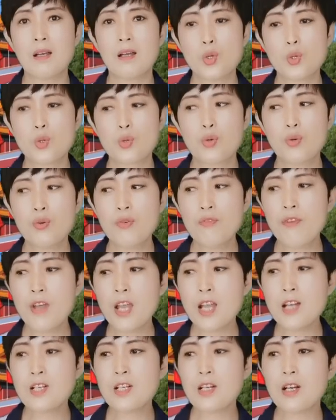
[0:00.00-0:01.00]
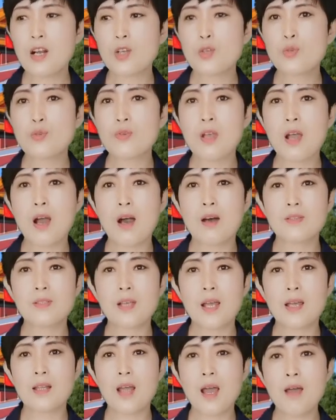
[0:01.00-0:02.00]
除非是需要
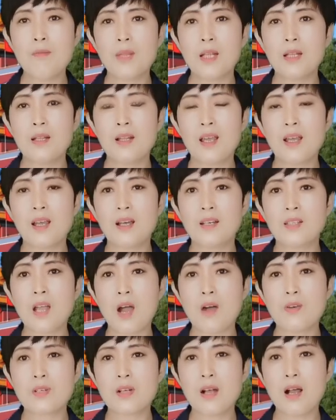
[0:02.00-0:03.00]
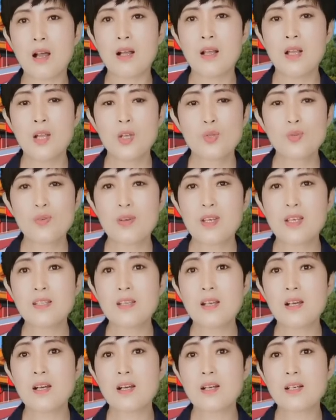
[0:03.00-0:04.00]
在他们那个岛上做一
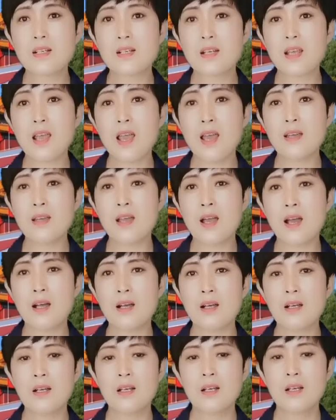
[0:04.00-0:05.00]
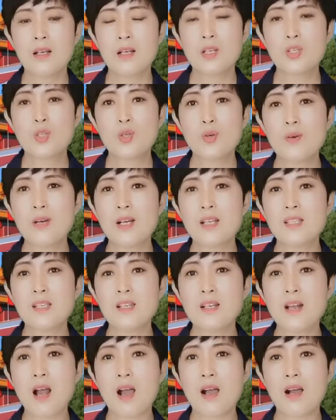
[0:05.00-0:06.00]
些核试验呀。修个
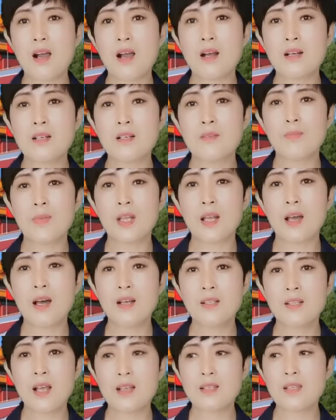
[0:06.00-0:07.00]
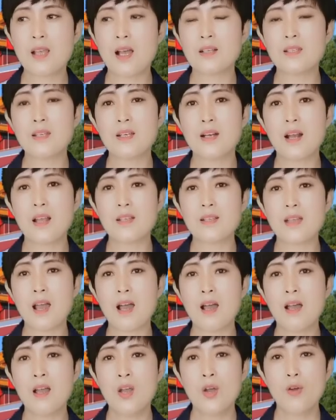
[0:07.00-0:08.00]
机场啊什么的才想起人
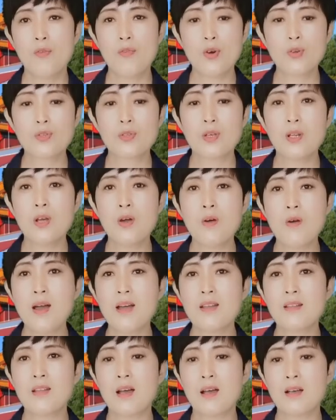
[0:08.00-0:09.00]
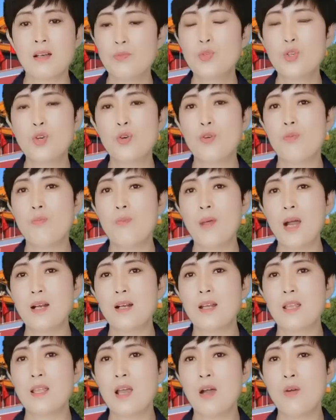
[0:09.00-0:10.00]
家，否则的话呢，就把
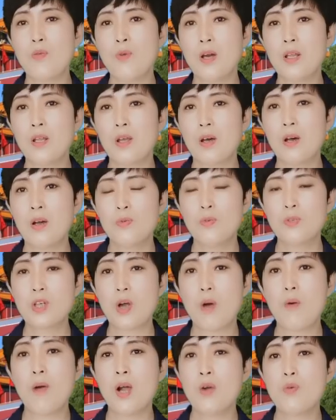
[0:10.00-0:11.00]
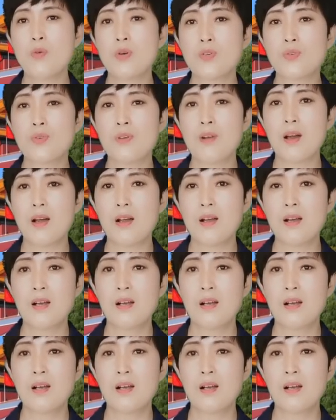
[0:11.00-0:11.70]
人家忘到爪哇国去了。